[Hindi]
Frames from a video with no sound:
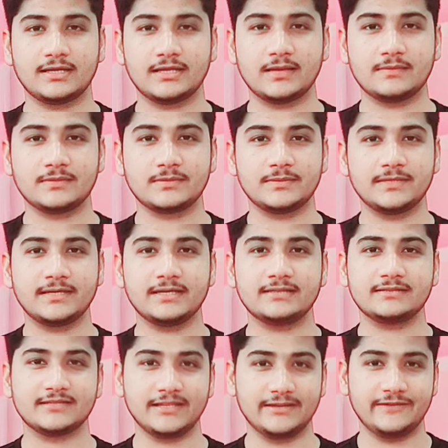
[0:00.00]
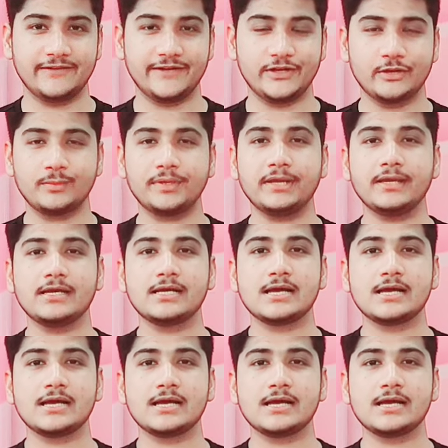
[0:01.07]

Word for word: है आप सभी का इस नई वीडियो में